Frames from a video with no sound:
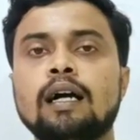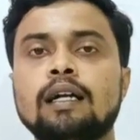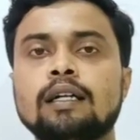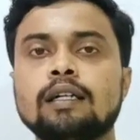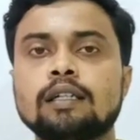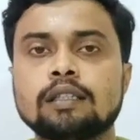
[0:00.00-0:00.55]
আর
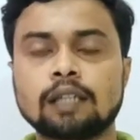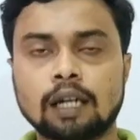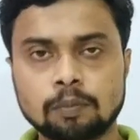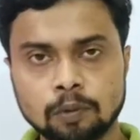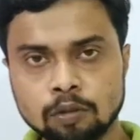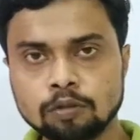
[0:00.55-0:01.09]

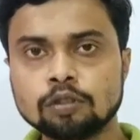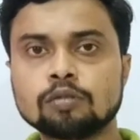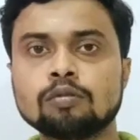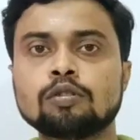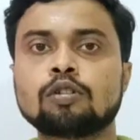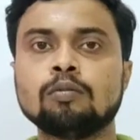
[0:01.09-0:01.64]
তারপরেও যদি
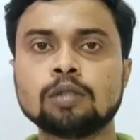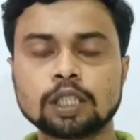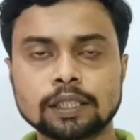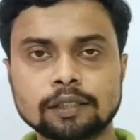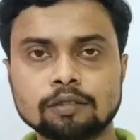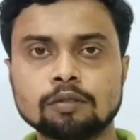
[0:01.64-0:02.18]
কোনো সমস্যা
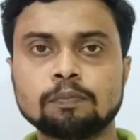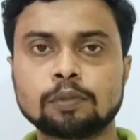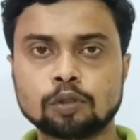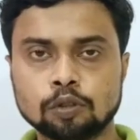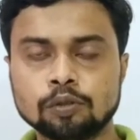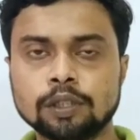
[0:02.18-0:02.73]
থাকে কোনো
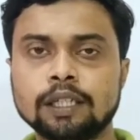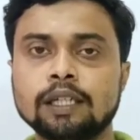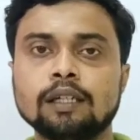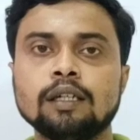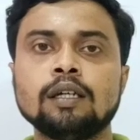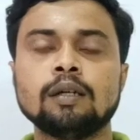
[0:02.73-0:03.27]
প্রশ্ন নিয়ে
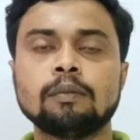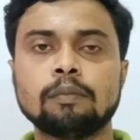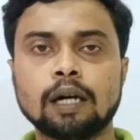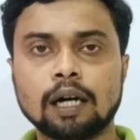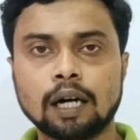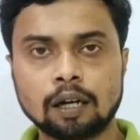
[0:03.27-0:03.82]

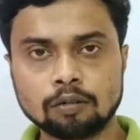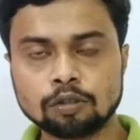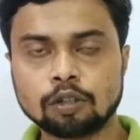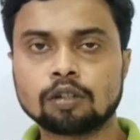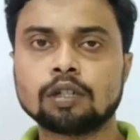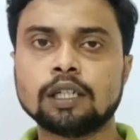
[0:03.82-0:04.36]
বা আরও
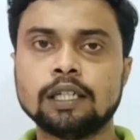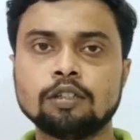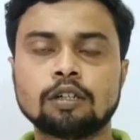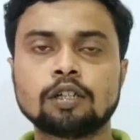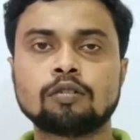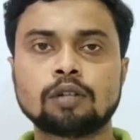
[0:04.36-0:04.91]
ধর এই
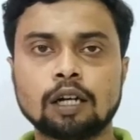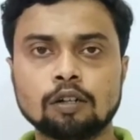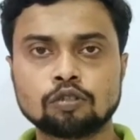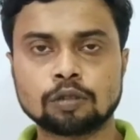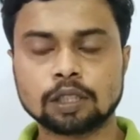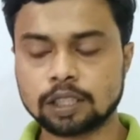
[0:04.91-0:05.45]
ধরনের কোনো
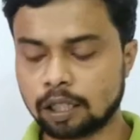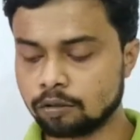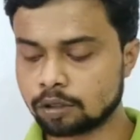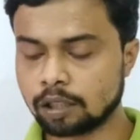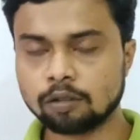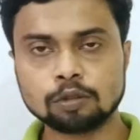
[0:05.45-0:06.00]
আলোচনা চাও
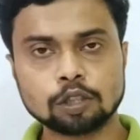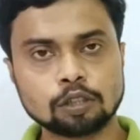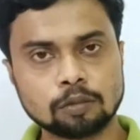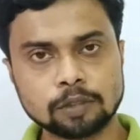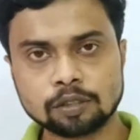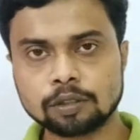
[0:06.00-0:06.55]
তাহলে অবশ্যই
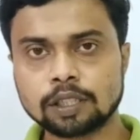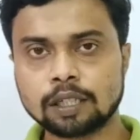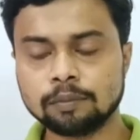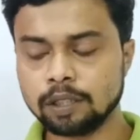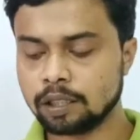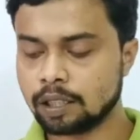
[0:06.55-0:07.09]
কমেন্ট করে
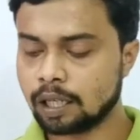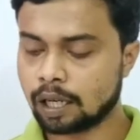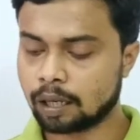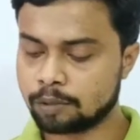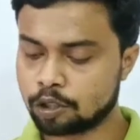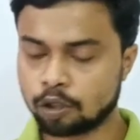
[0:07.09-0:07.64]
জানাবে
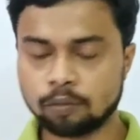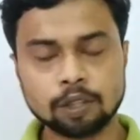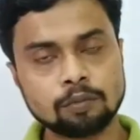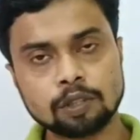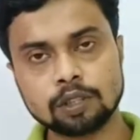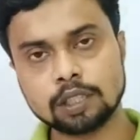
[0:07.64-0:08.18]
আমি
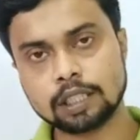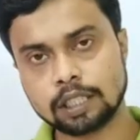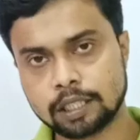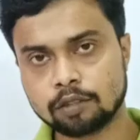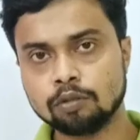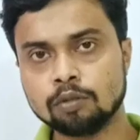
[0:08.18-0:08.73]
সময়ের মধ্যে
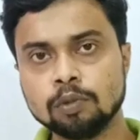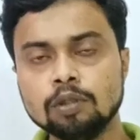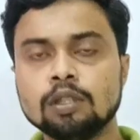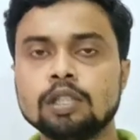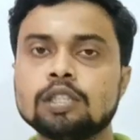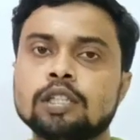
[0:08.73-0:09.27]
চেষ্টা করব
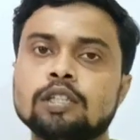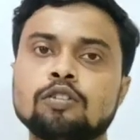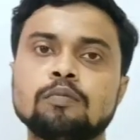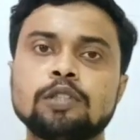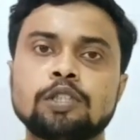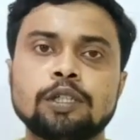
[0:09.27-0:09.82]
সেই
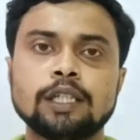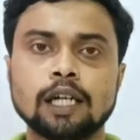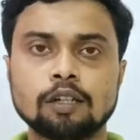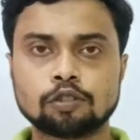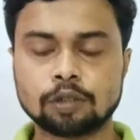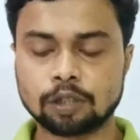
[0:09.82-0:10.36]
সব বিষয় নিয়ে
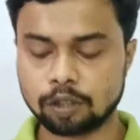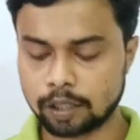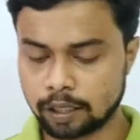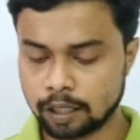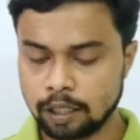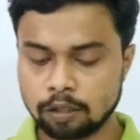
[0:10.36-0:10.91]
আলোচনা
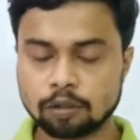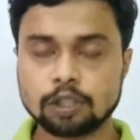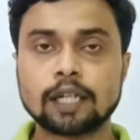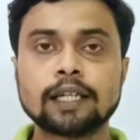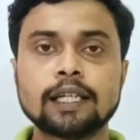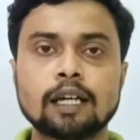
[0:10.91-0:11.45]
করার তো
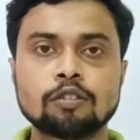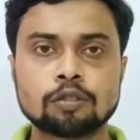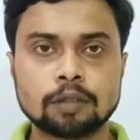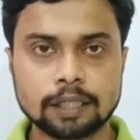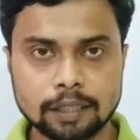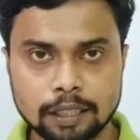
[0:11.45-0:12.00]
যারা এই
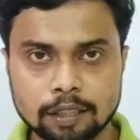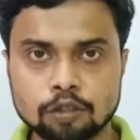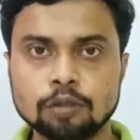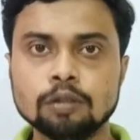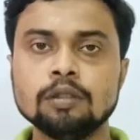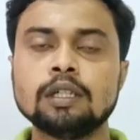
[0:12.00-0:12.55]
আলোচনাটি
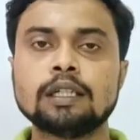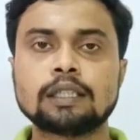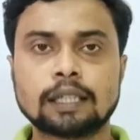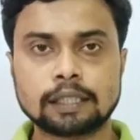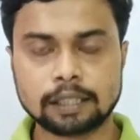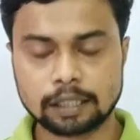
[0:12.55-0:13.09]
দেখছো
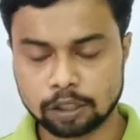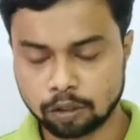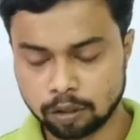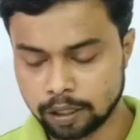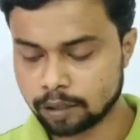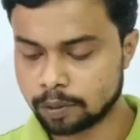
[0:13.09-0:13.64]
তাদের কাছে
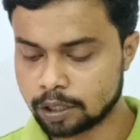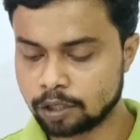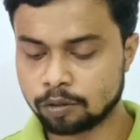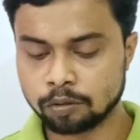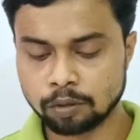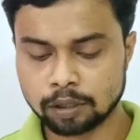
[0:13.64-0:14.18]
অনেক বেশি
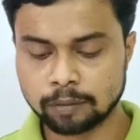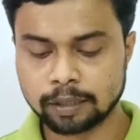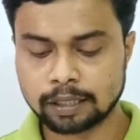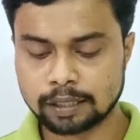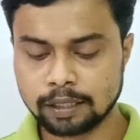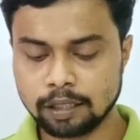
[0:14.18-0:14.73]
অনুরোধ
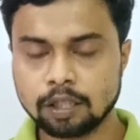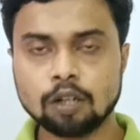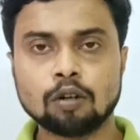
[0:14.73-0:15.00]
আমার কাছে